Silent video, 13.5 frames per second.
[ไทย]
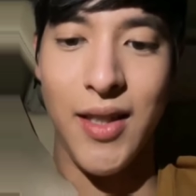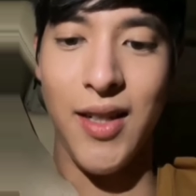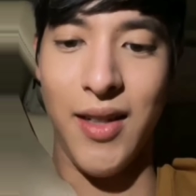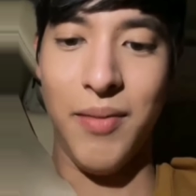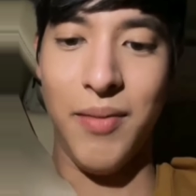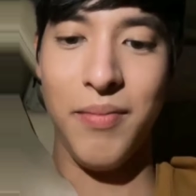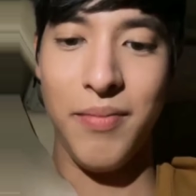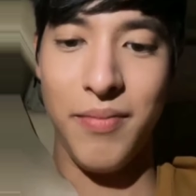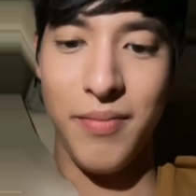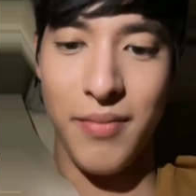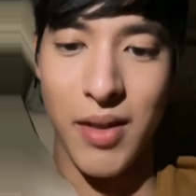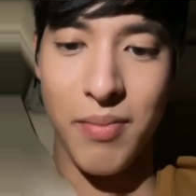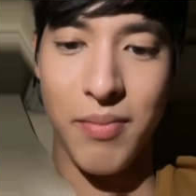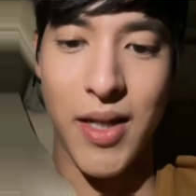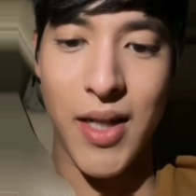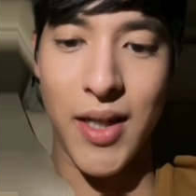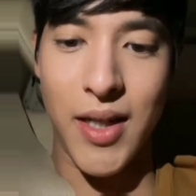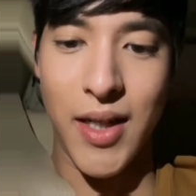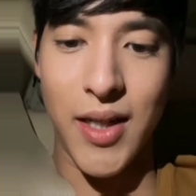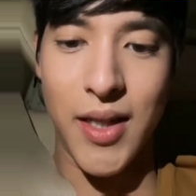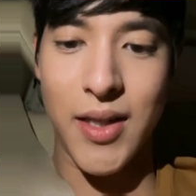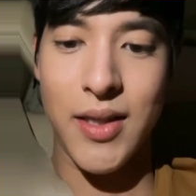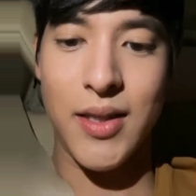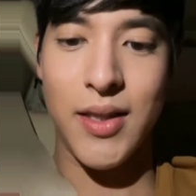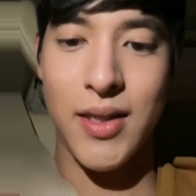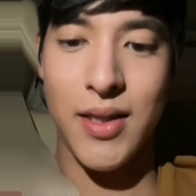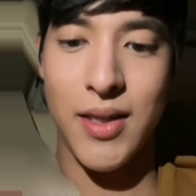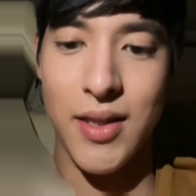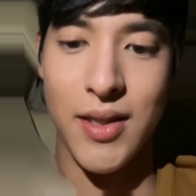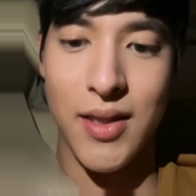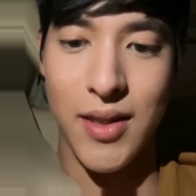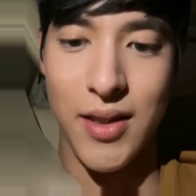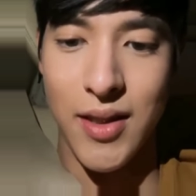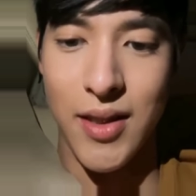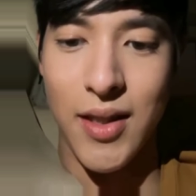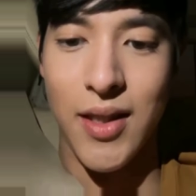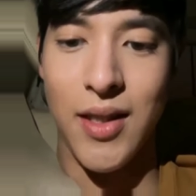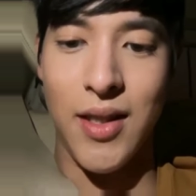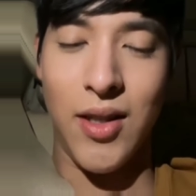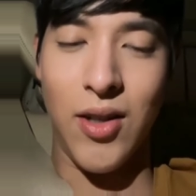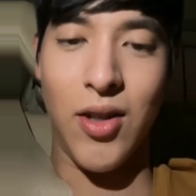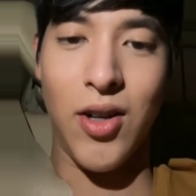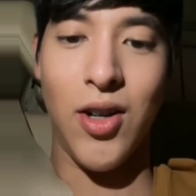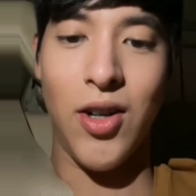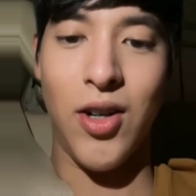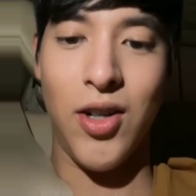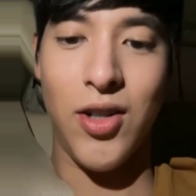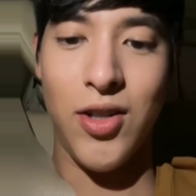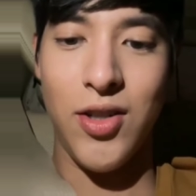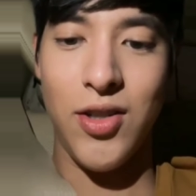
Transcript: คิดถึงมาก ๆ นะฮะ แล้วก็